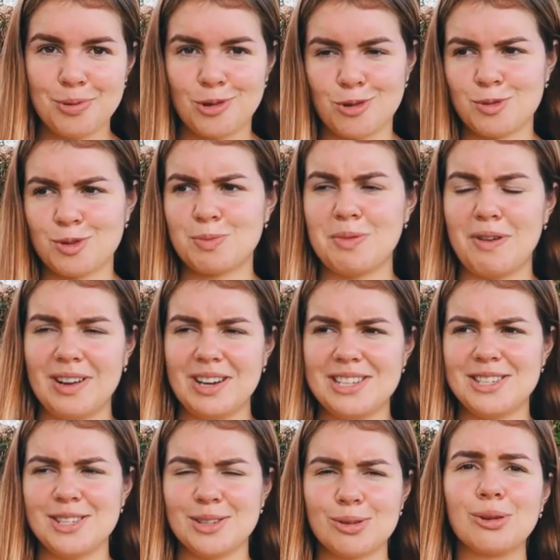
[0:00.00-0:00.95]
Причем
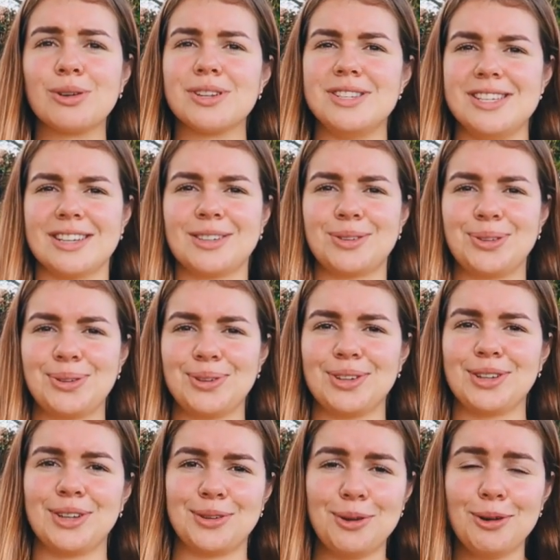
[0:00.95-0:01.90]
сбывались не только те,
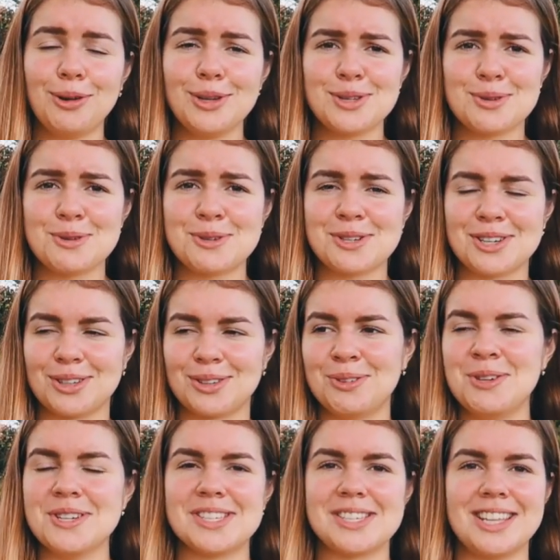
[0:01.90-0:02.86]
которые на трех листочках,
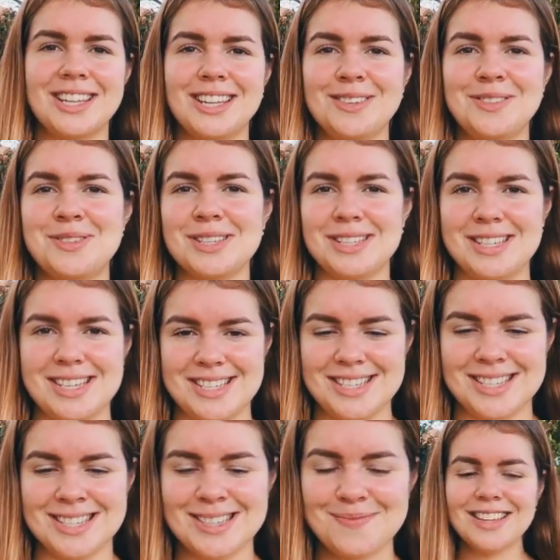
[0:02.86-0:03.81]
но и остальные все
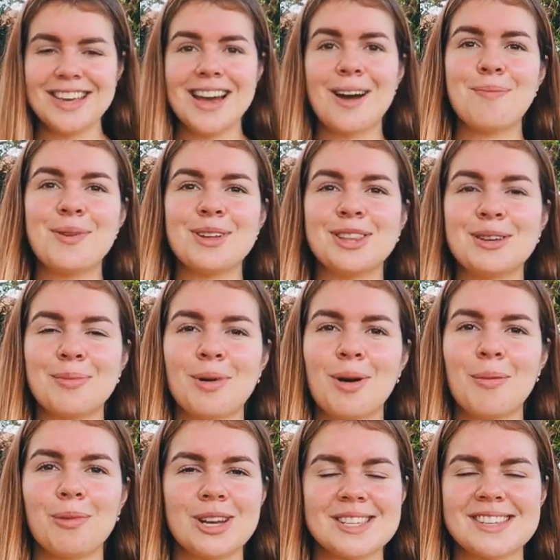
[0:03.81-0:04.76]
10. Я об этом
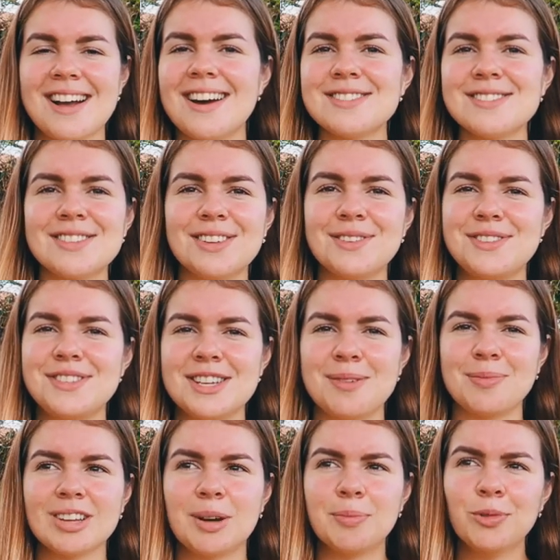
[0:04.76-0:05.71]
э, рассказывала
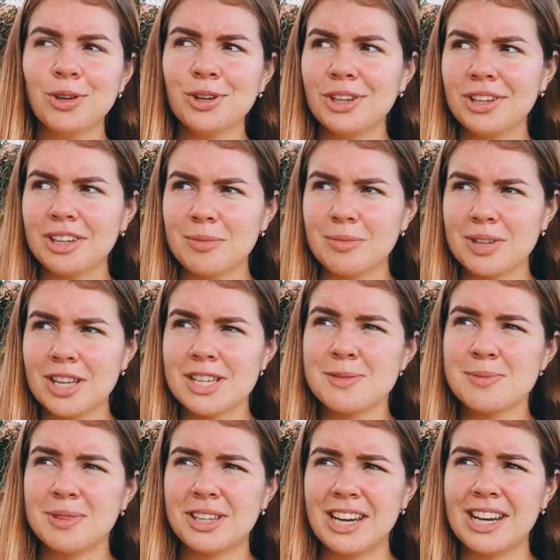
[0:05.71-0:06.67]
всем. Многие на меня
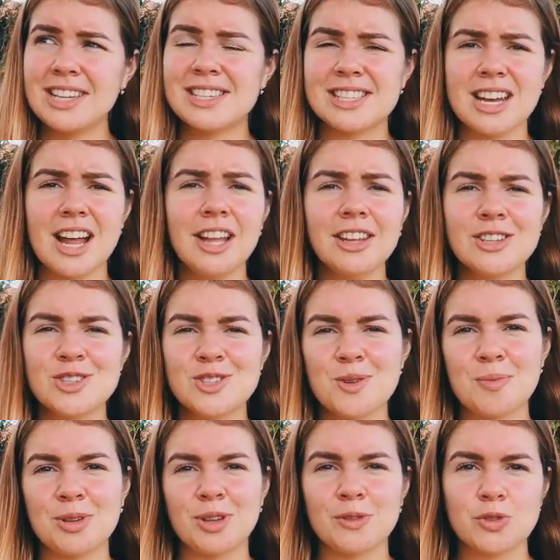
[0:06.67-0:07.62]
смотрели странно,
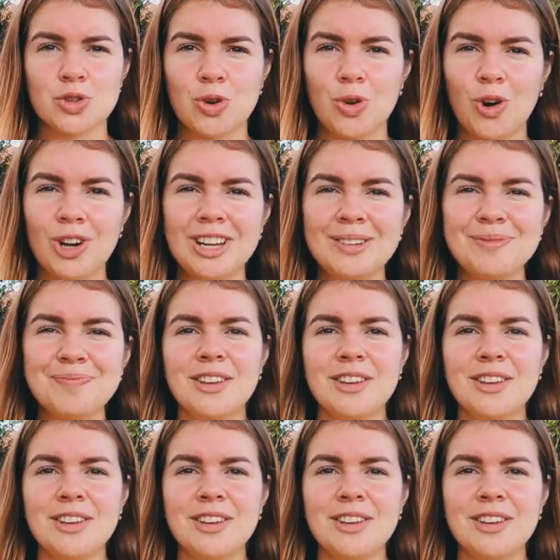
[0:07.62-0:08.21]
особенно в школе.